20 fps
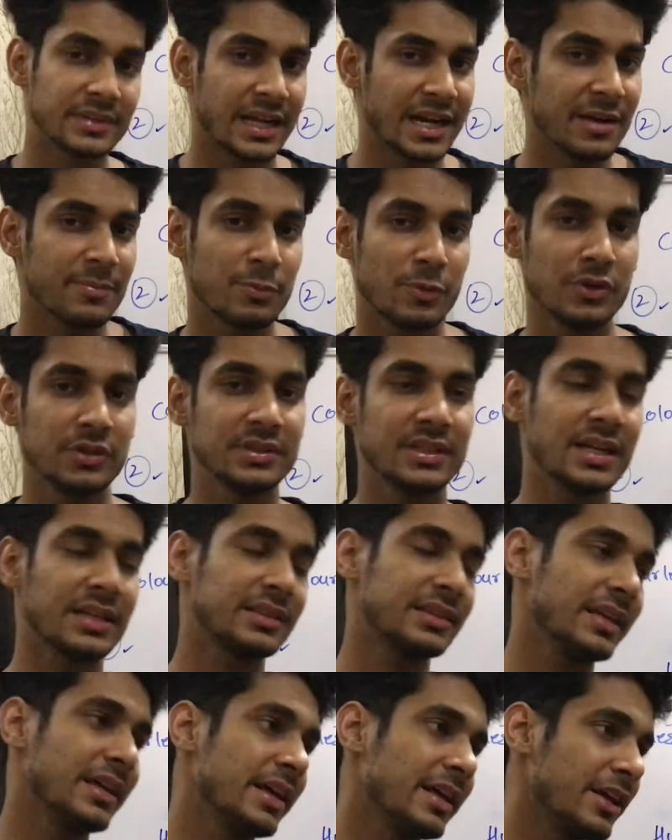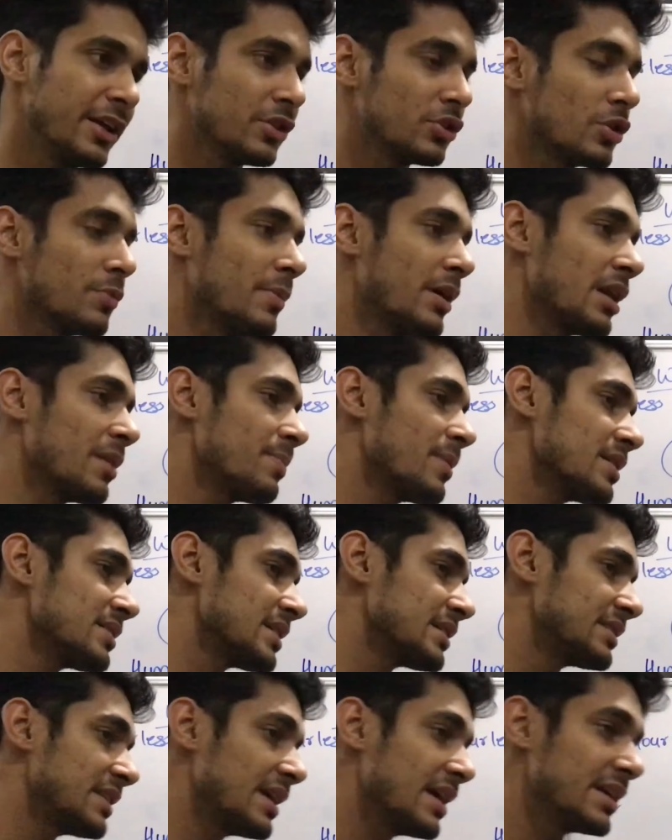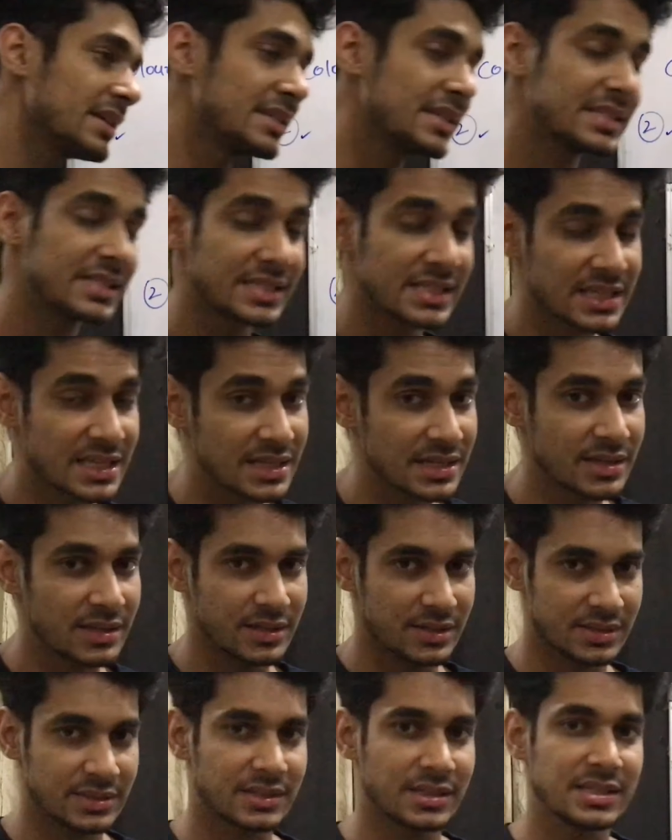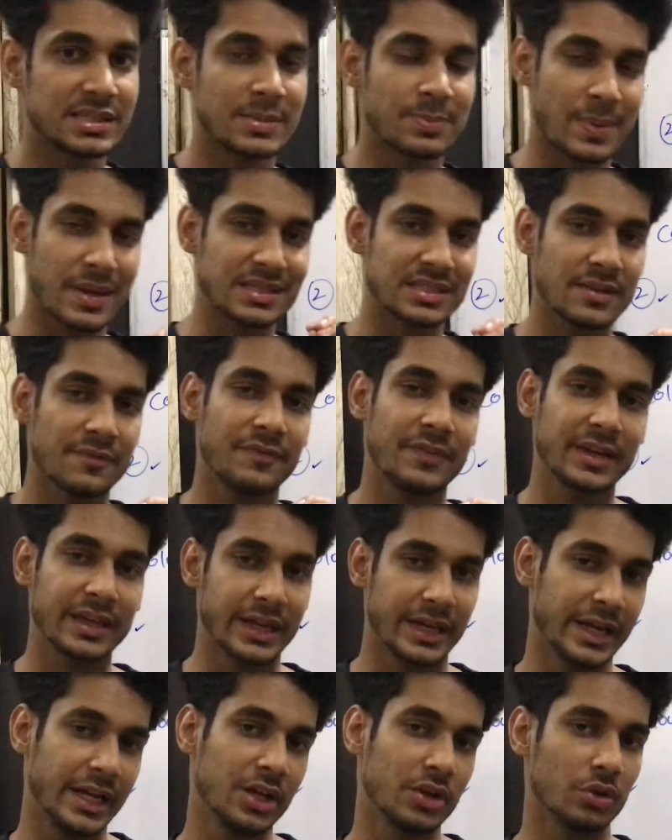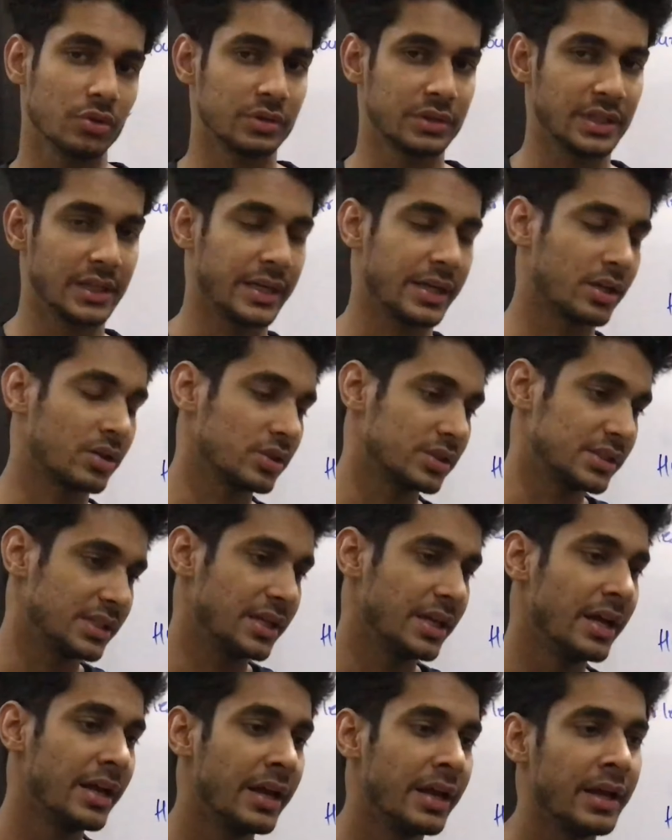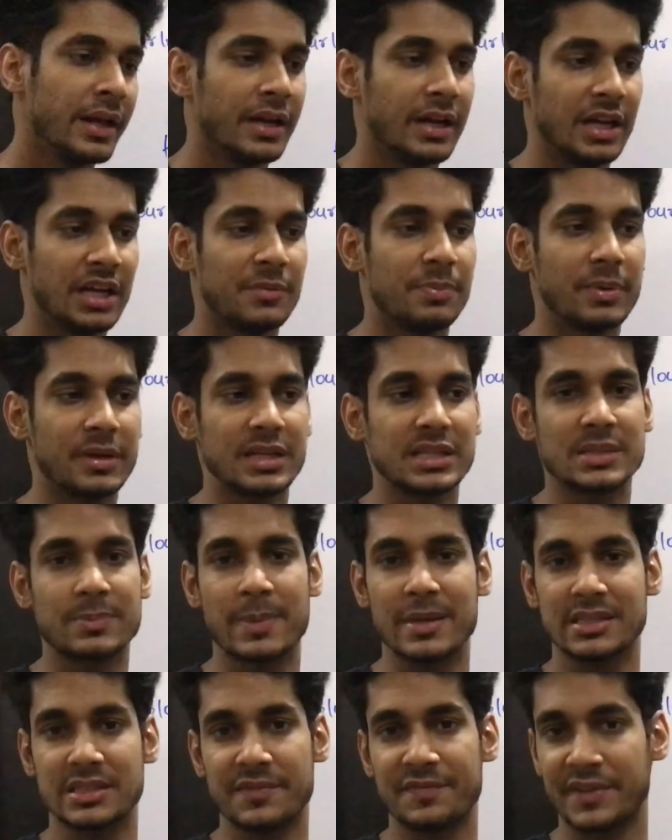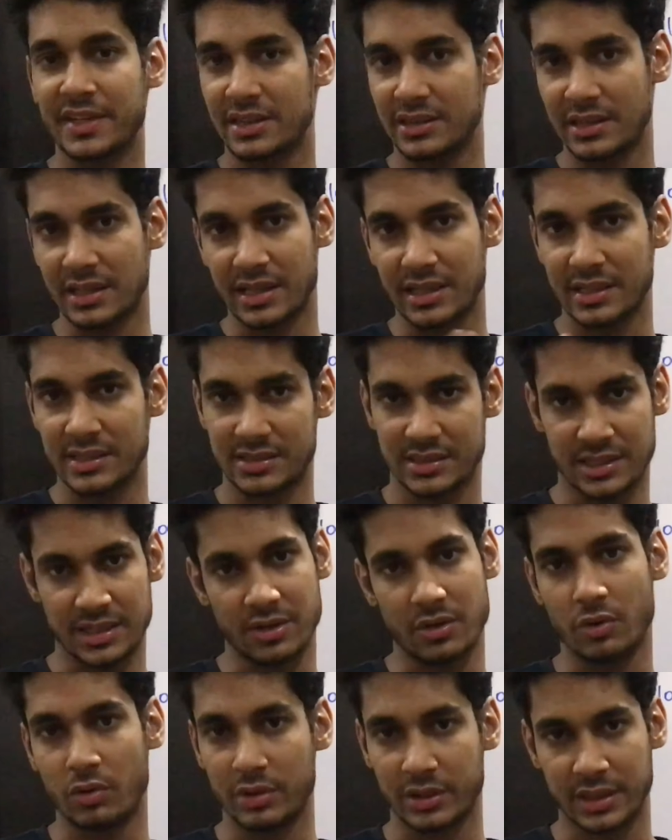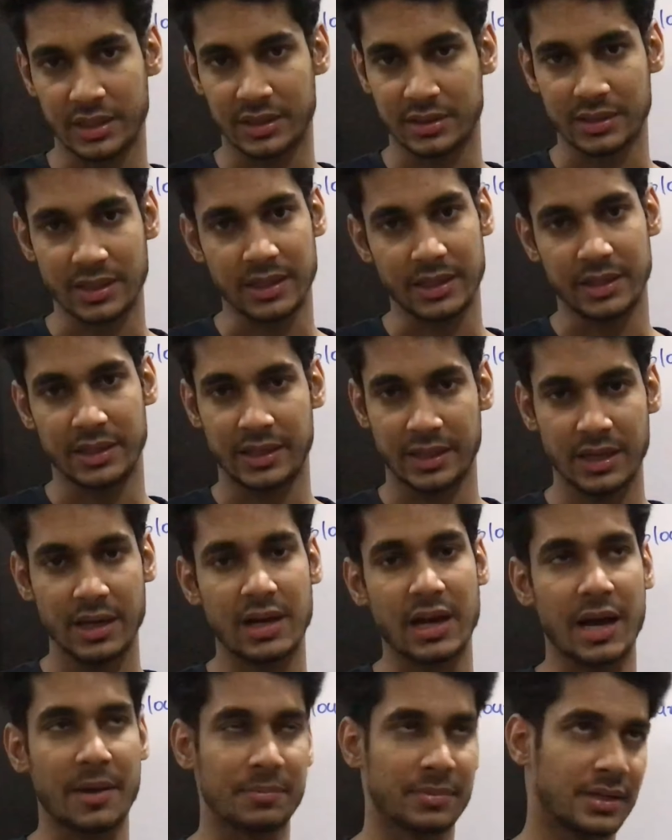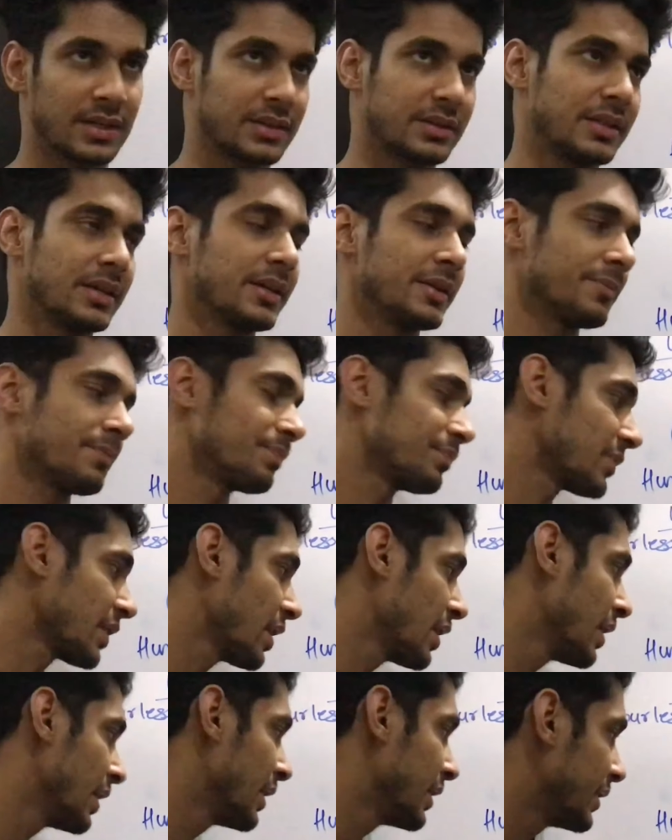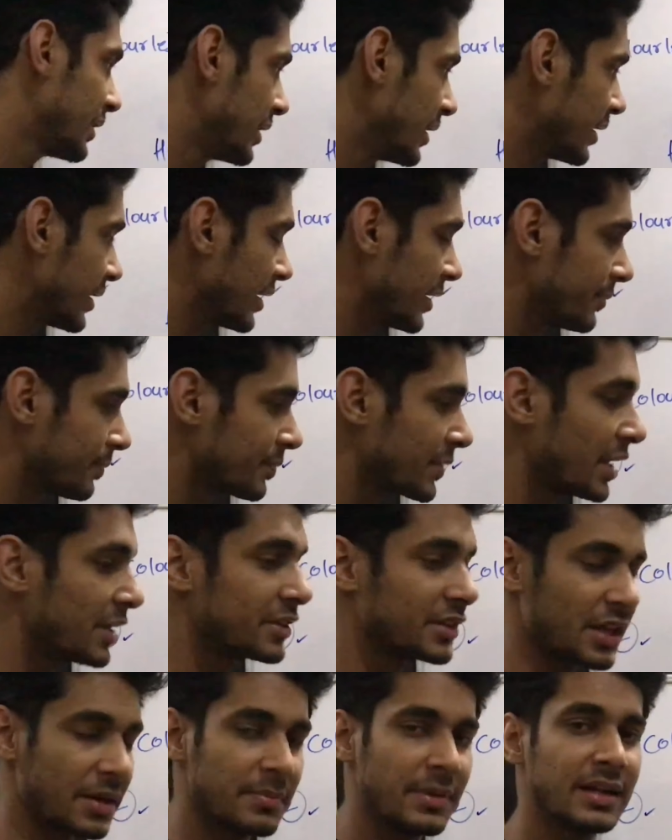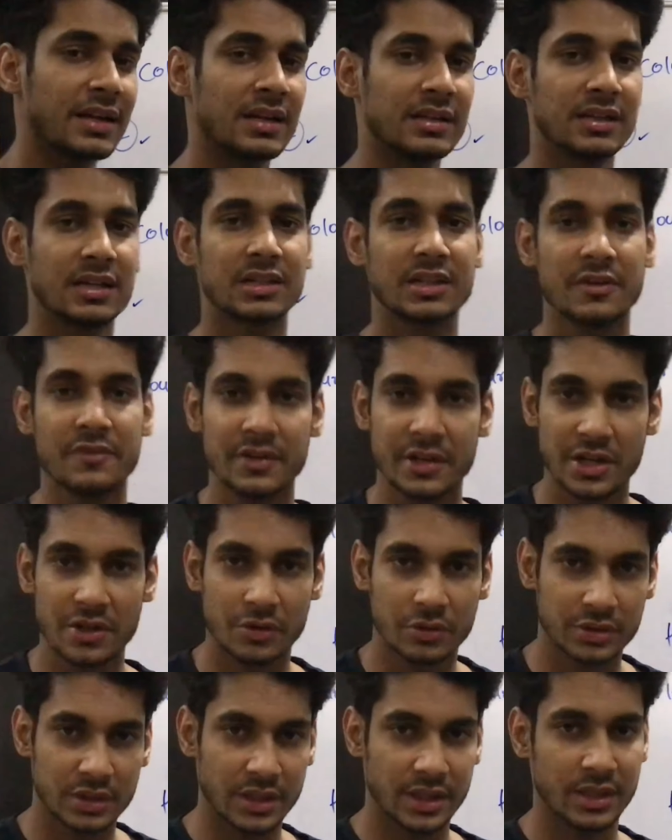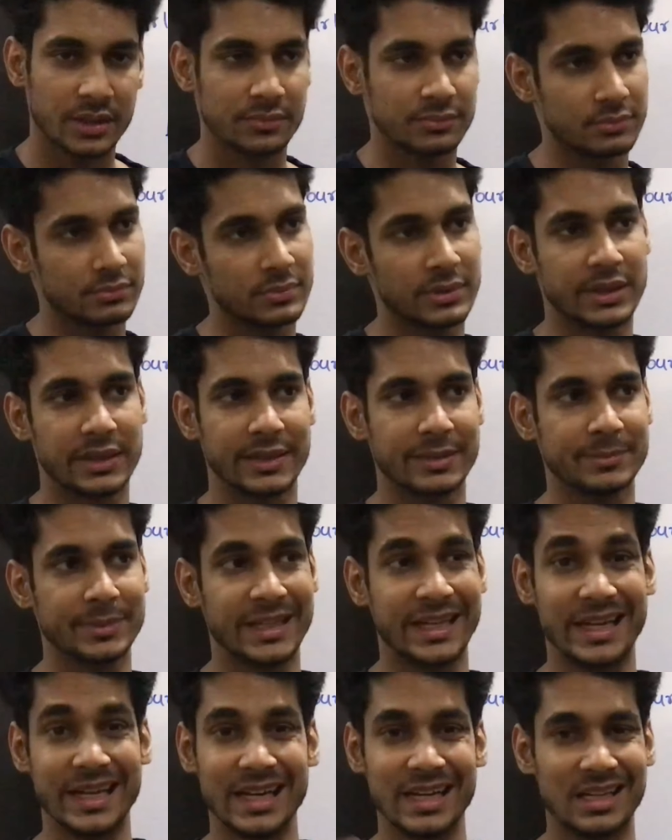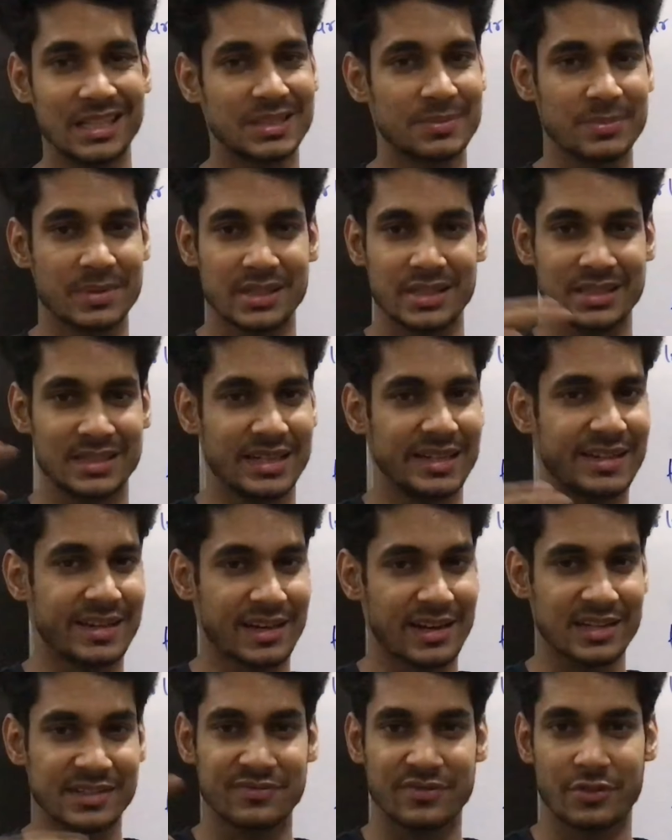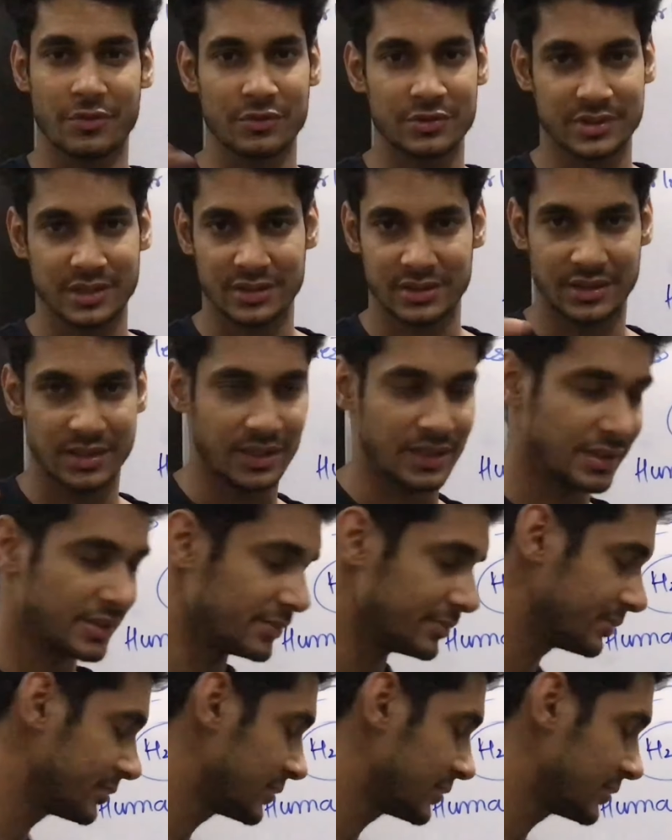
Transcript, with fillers: थर्ड पॉइंट देखते हैं तो हमारे पास आता है कि इसकी स्पेसिफिक हीट होती है किसी हीट पर ये स्पेसिफिक तरह से रोल करता है ठीक है काम करता है ठीक है थर्मल कंडक्टिविटी होती है मतलब हीट इसमें ईजिली ट्रांसफ़र हो सकती है